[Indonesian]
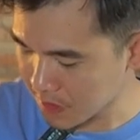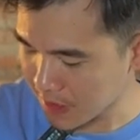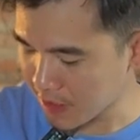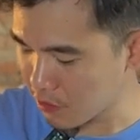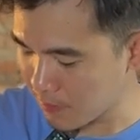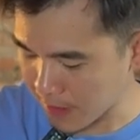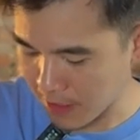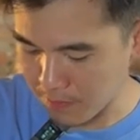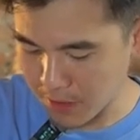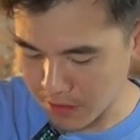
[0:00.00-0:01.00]
Natnya udah
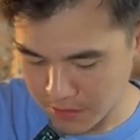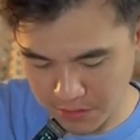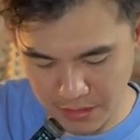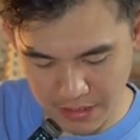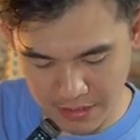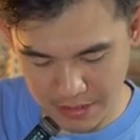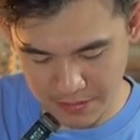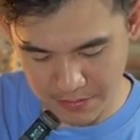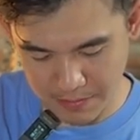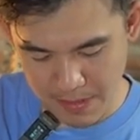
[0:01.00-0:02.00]
pakai bond.
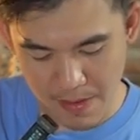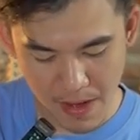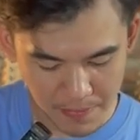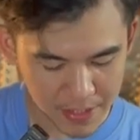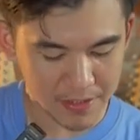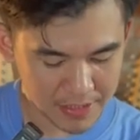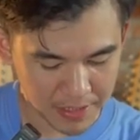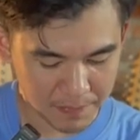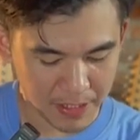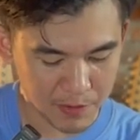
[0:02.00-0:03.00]
Jadi ini emang ini
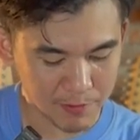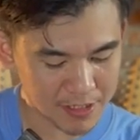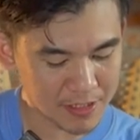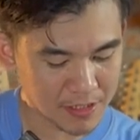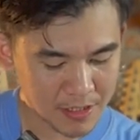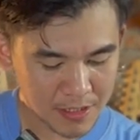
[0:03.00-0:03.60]
seri premium sih.